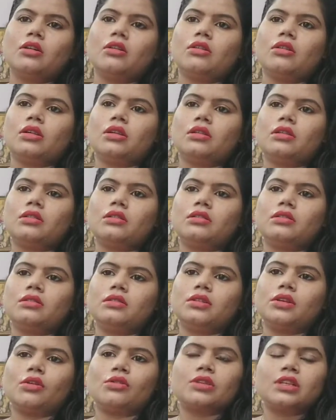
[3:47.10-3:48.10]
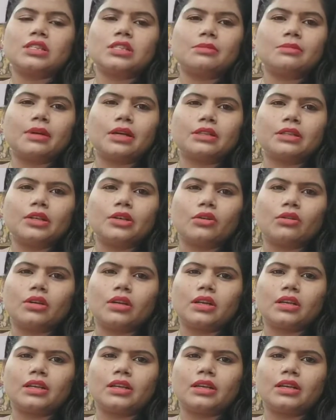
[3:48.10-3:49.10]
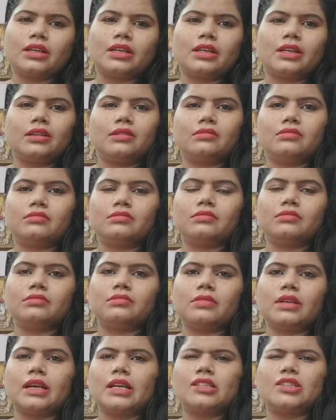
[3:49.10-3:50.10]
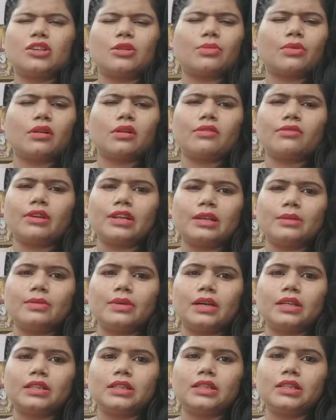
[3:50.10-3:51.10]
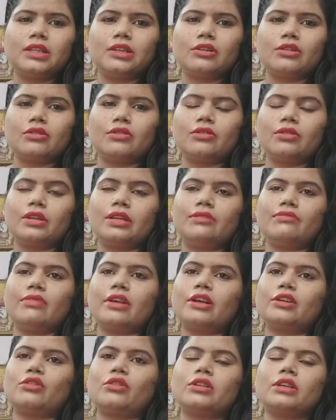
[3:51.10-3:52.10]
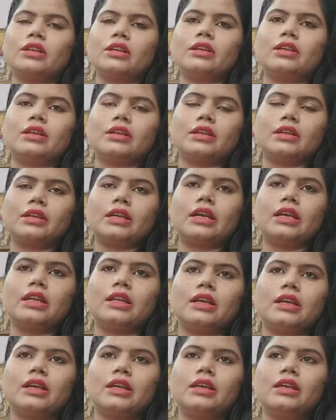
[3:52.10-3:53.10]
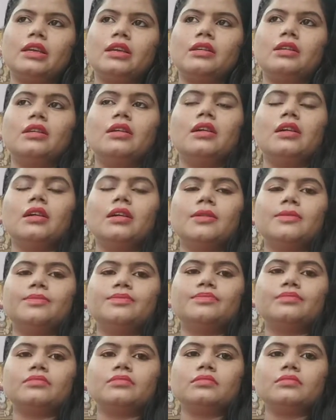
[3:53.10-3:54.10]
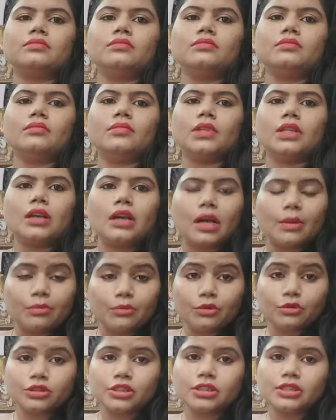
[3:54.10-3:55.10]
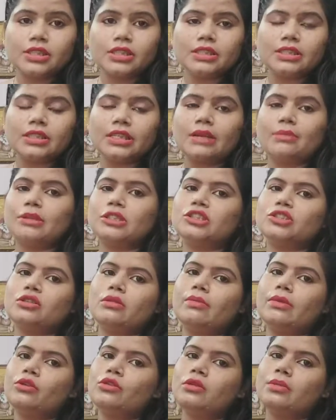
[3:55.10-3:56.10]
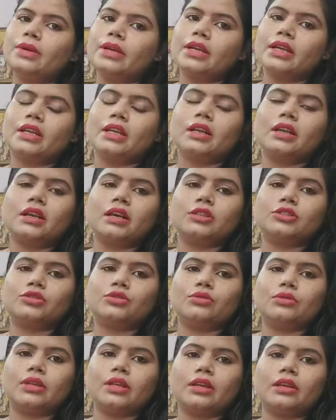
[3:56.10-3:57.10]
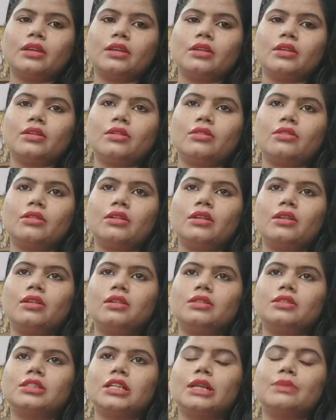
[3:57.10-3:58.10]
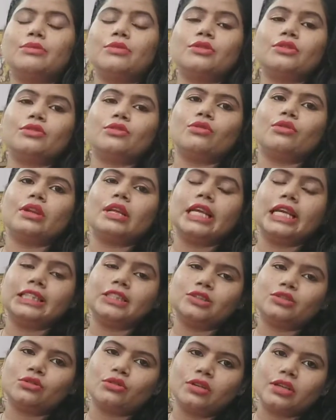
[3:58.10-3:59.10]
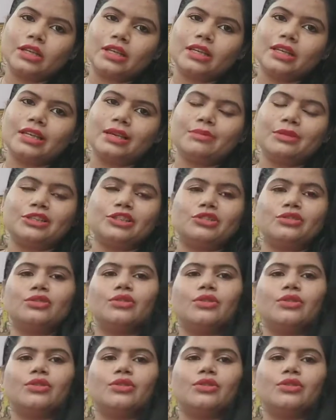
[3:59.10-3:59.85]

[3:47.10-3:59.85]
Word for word: और डॉक्टर से बात की डॉक्टर ने कहा कि ऐसी कोई प्रॉब्लम वाली बात नहीं है और इनफैक्ट डॉक्टर कहने लगे कि आप कोशिश कीजिए कि बच्चे को बिल्कुल भी अकेला ना छोड़ें और साथ में उन्होंने एक चीज़ और कही कि बच्चे